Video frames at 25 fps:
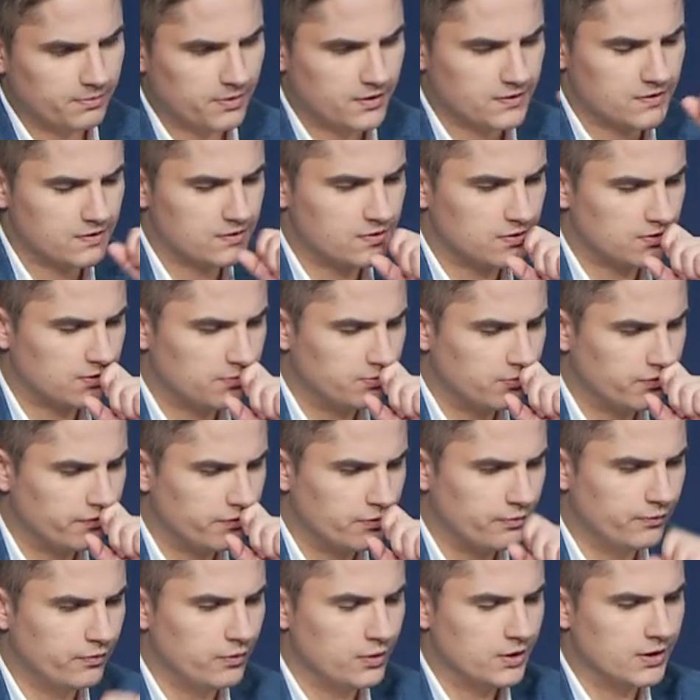pan prezes o tym
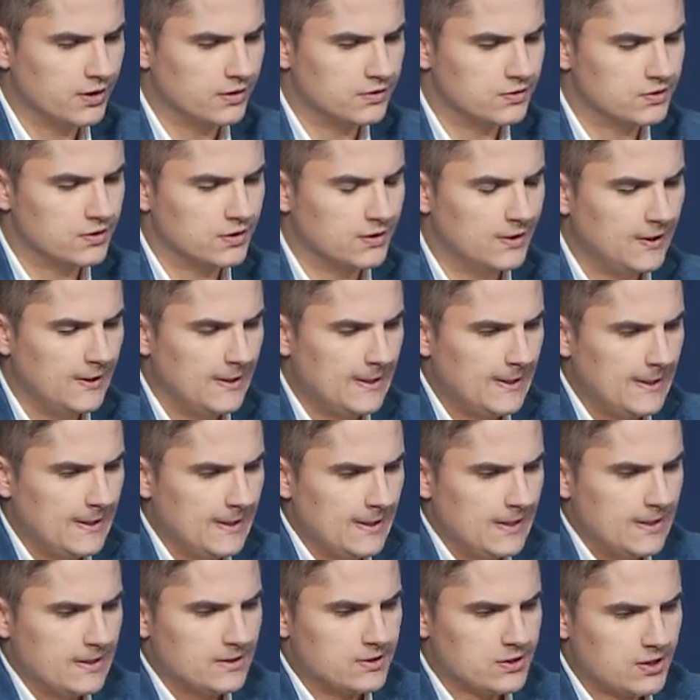mówił w weekend, że
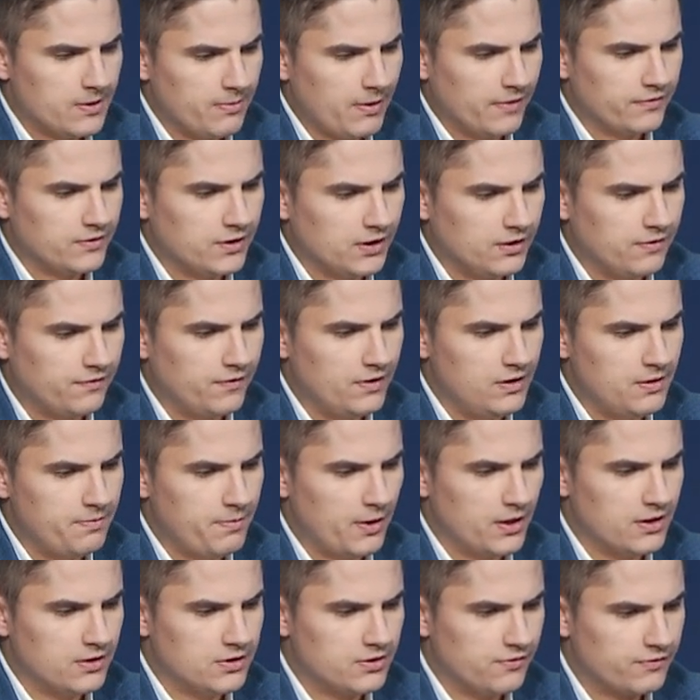trzeba w tej chwili
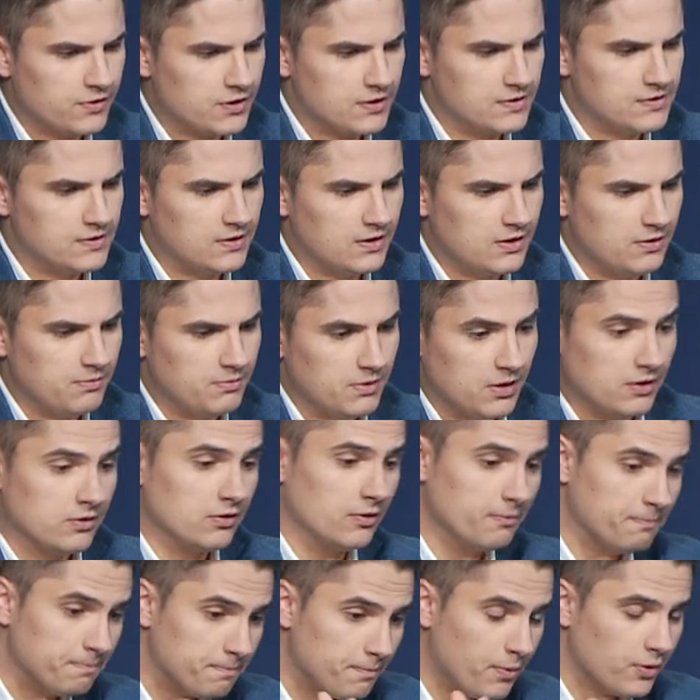palić wszystkim,
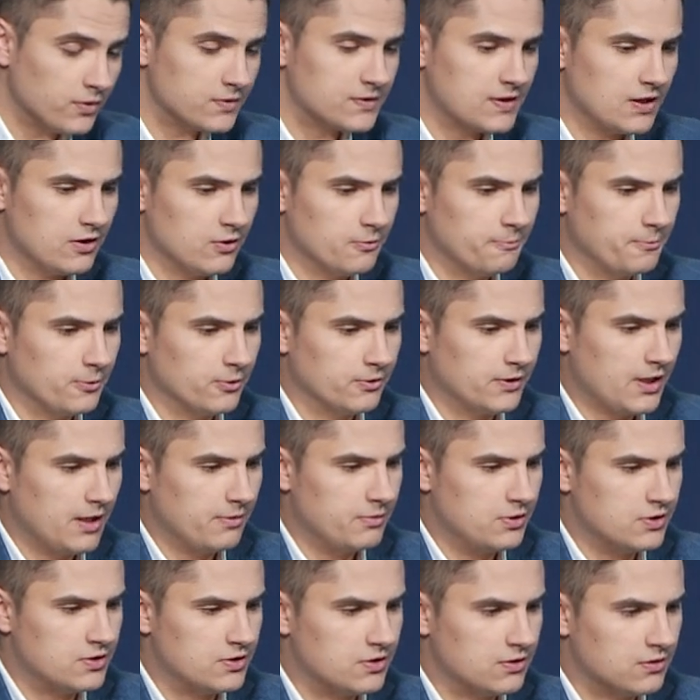no, poza
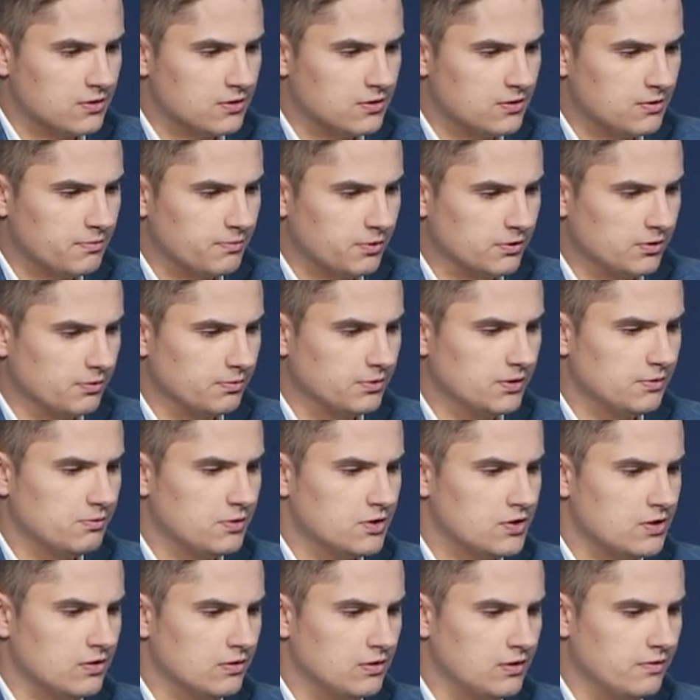oponami czy
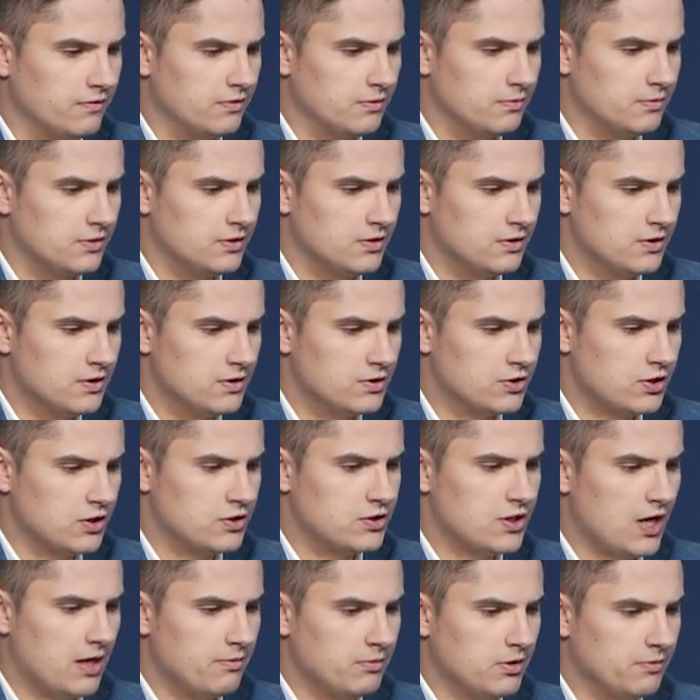podobnymi szkodliwymi
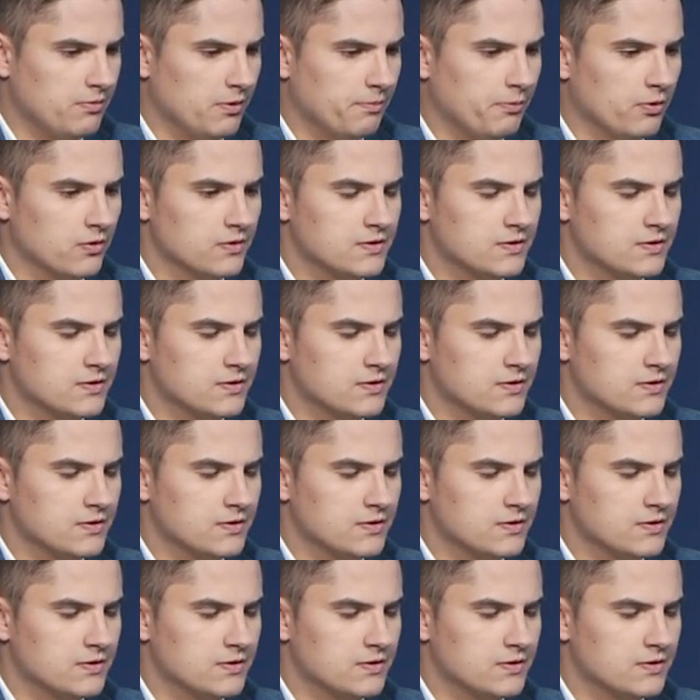rzeczami, bo